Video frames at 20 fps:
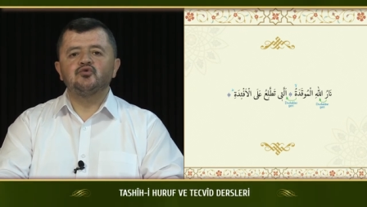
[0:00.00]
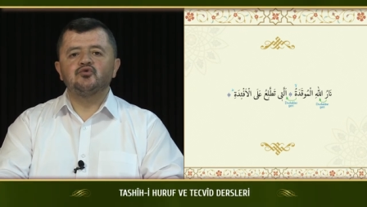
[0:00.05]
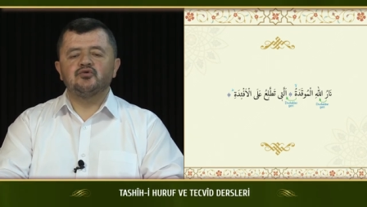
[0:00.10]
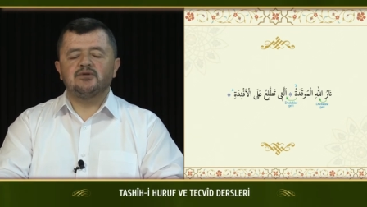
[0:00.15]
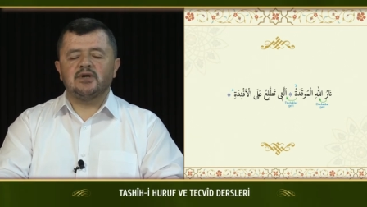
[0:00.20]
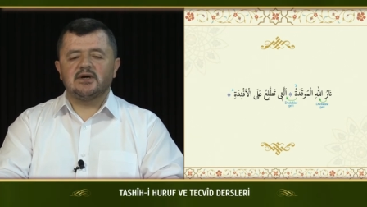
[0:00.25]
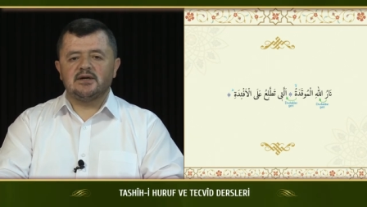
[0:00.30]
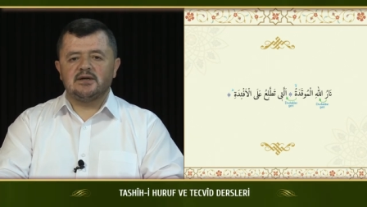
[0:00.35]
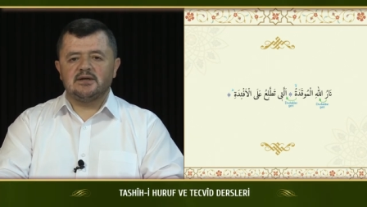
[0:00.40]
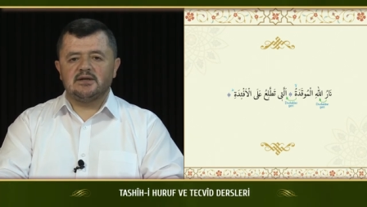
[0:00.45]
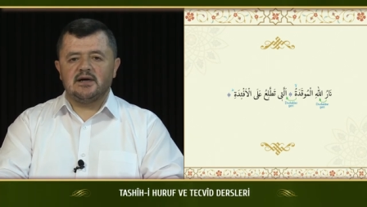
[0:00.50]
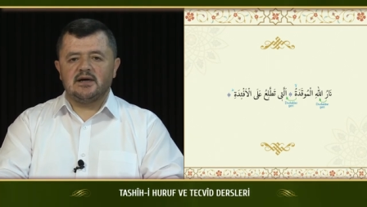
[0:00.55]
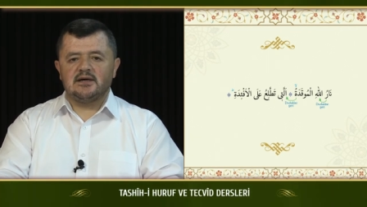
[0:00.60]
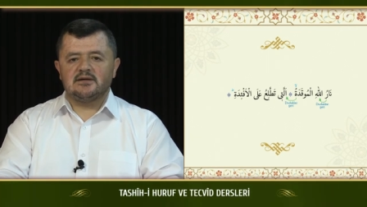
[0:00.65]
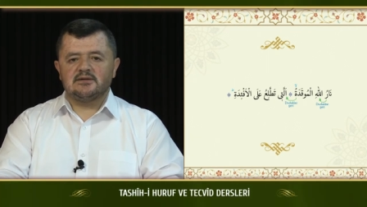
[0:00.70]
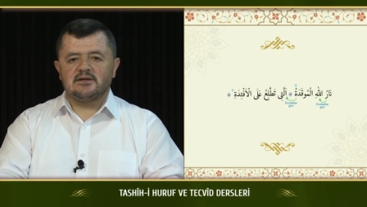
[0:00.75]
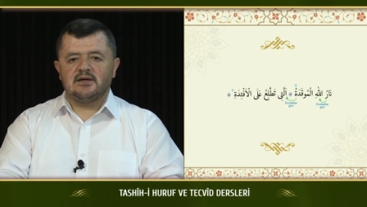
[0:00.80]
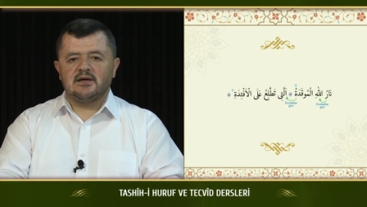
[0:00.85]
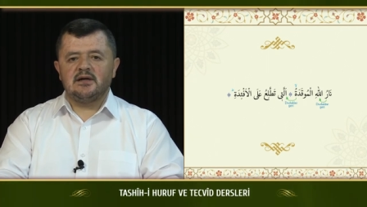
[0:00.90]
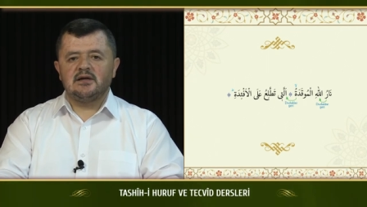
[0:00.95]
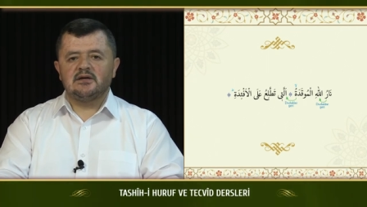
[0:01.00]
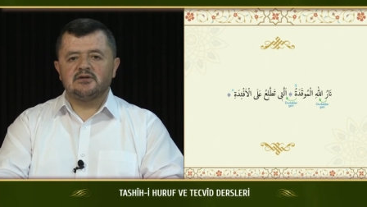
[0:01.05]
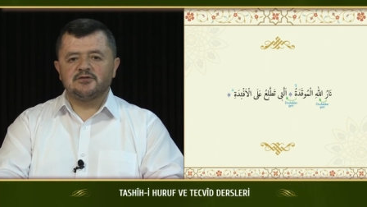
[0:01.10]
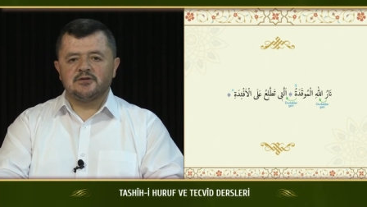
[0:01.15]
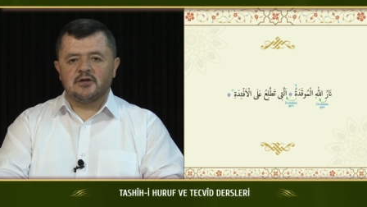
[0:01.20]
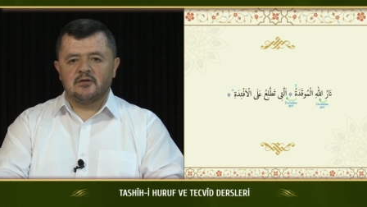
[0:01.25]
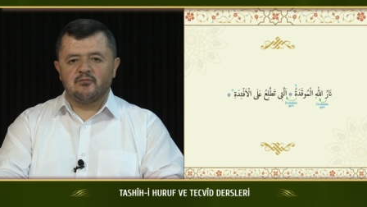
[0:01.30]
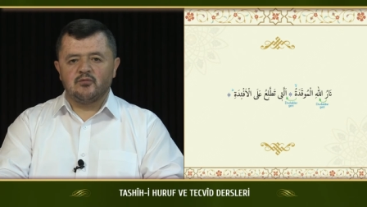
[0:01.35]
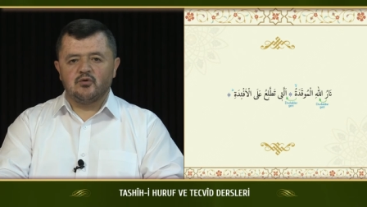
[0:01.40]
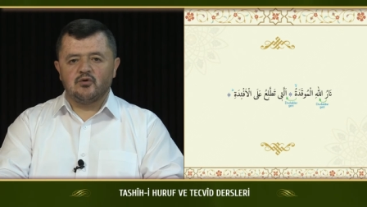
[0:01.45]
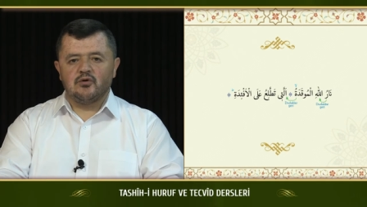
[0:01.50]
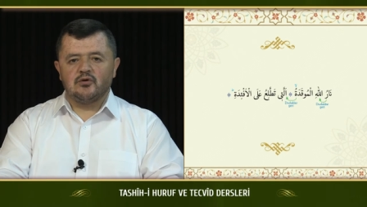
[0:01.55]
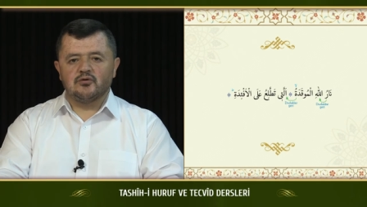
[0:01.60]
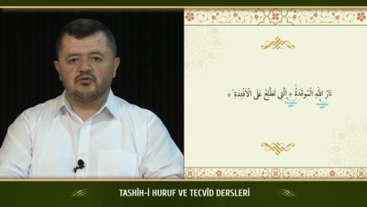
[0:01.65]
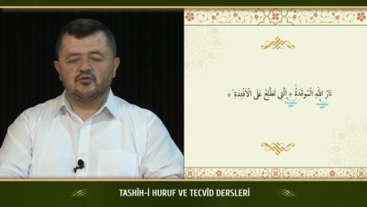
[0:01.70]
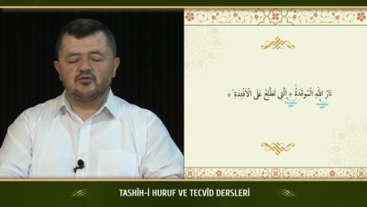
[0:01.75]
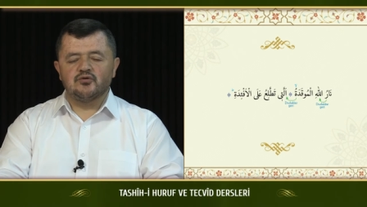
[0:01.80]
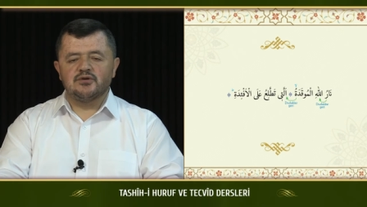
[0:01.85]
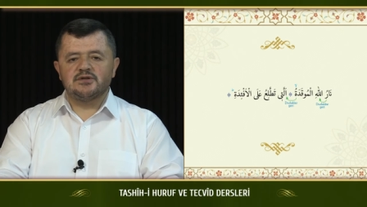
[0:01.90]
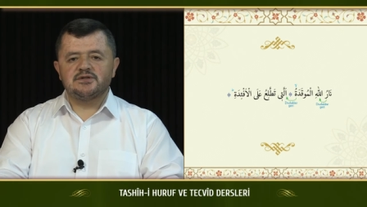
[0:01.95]
dudak ileride damme
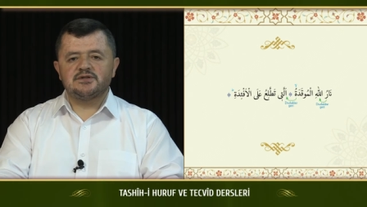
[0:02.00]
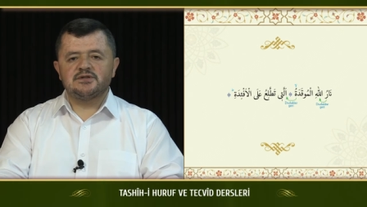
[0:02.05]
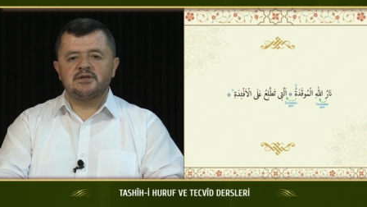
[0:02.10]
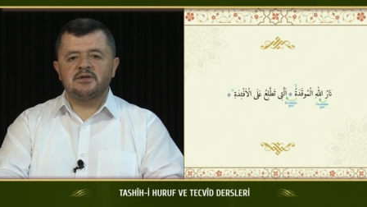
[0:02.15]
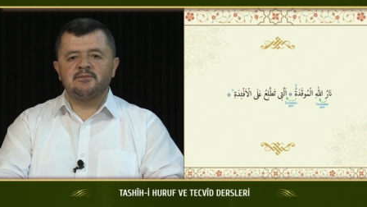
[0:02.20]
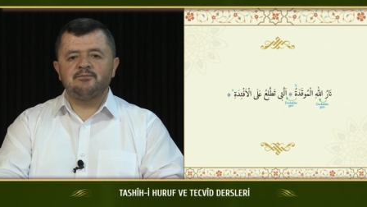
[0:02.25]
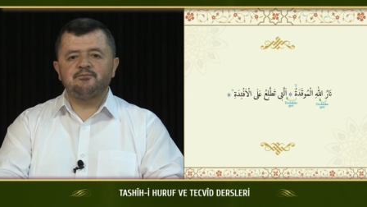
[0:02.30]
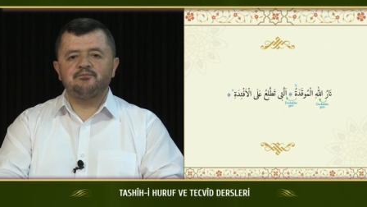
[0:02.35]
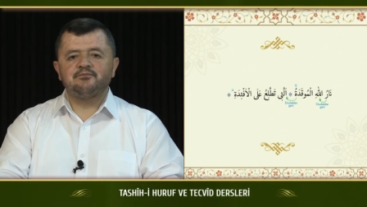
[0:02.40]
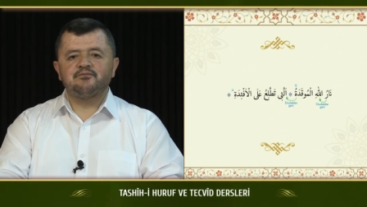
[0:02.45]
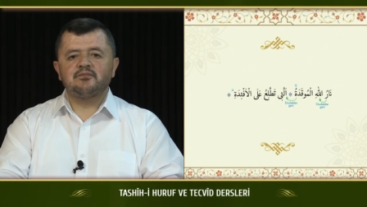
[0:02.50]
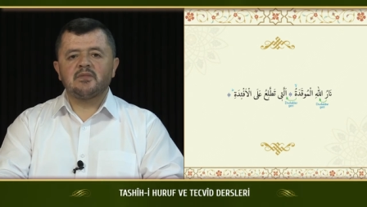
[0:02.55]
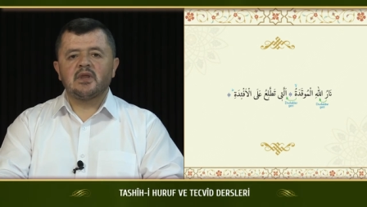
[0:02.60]
olduğu için.